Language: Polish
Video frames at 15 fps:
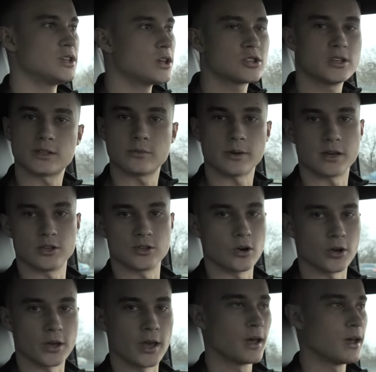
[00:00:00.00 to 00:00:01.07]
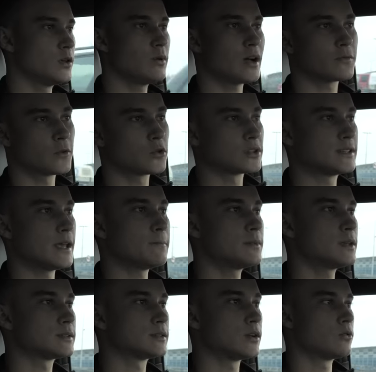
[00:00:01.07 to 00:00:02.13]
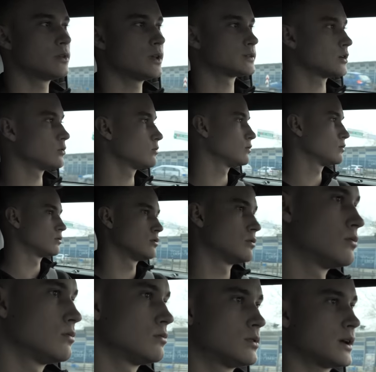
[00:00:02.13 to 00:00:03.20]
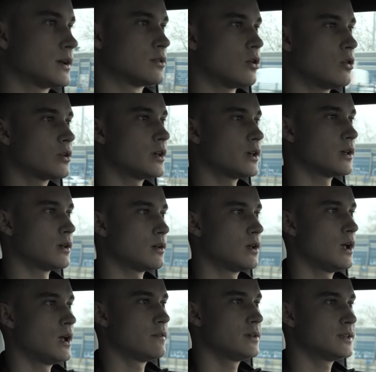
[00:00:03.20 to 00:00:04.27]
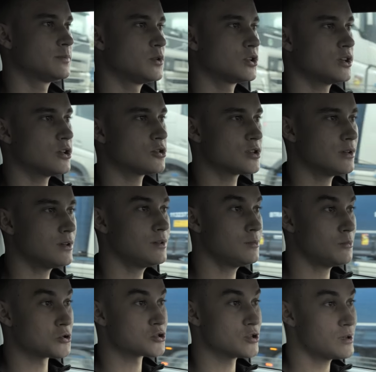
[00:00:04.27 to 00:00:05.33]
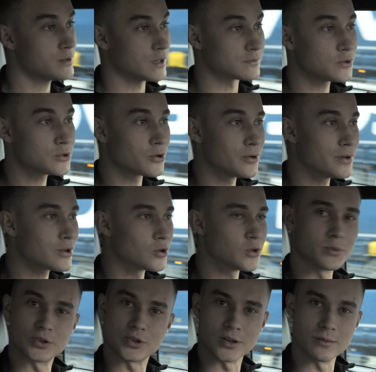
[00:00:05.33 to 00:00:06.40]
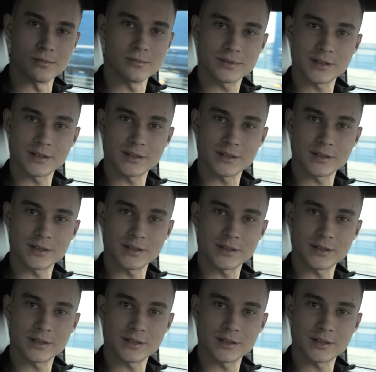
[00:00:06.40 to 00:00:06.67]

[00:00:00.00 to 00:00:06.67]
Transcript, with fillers: też nie są jakieś drogie i łatwo dostępne są, nie są tak drogie, więc myślę, że można nazwać go ekonomicznym